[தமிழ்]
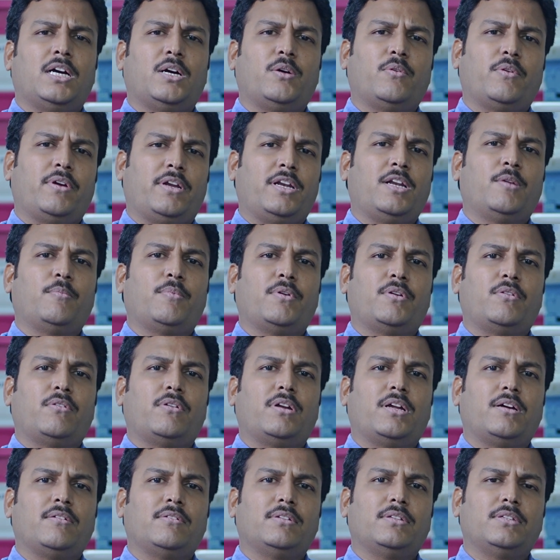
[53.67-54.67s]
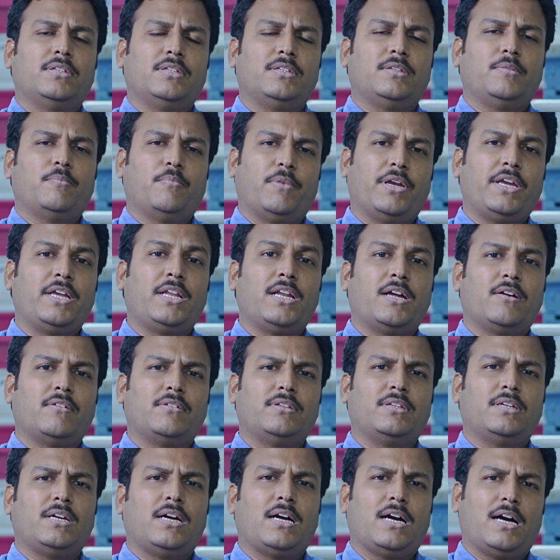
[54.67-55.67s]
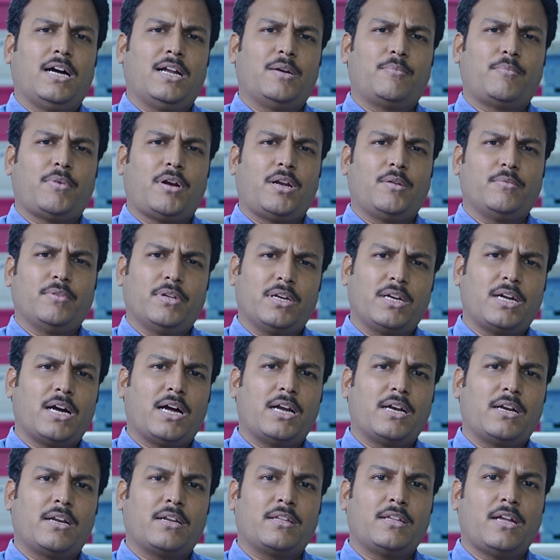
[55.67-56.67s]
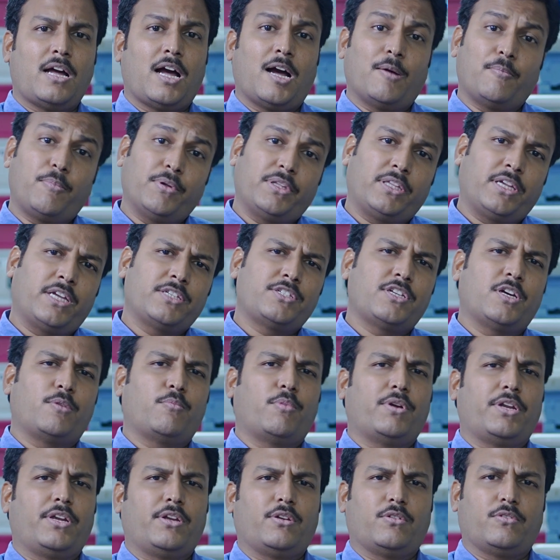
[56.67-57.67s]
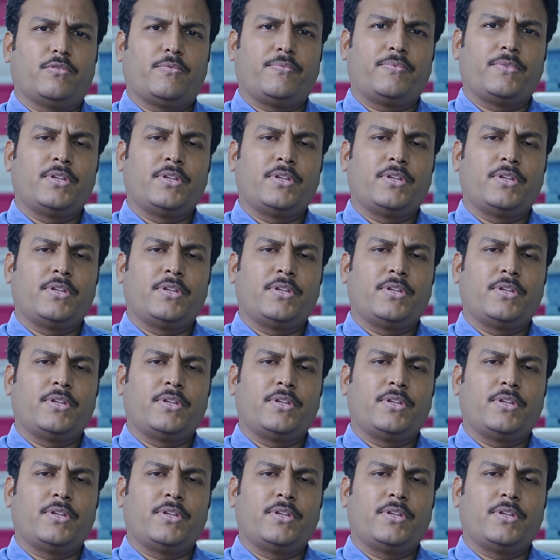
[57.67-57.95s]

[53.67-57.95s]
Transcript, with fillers: அவங்க என்ன பண்ணோன்னா வந்து மெயினாக வந்து ஹார்ட் ப்ராப்ளம் இருக்கான்றது அப்போத்துக்கே செக் பண்ணிக்கணும்